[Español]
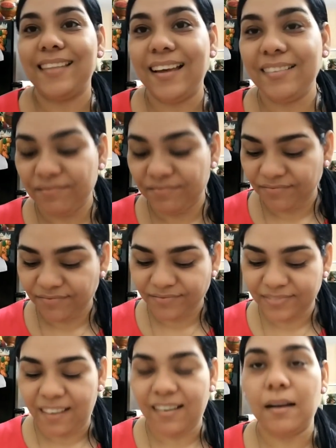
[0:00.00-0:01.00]
¿Está?
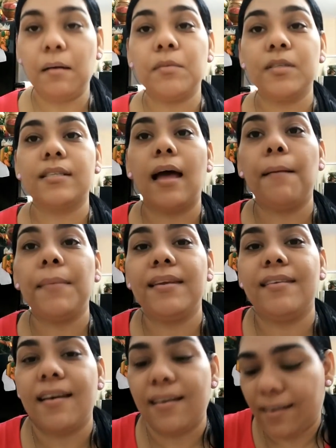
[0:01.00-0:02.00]
Ahora vamos a
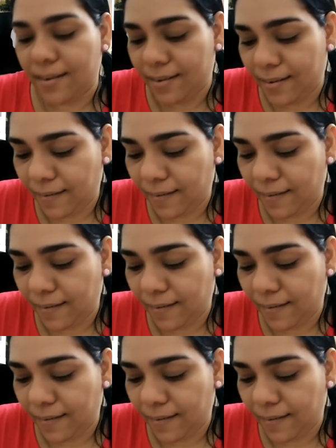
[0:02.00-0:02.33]
menear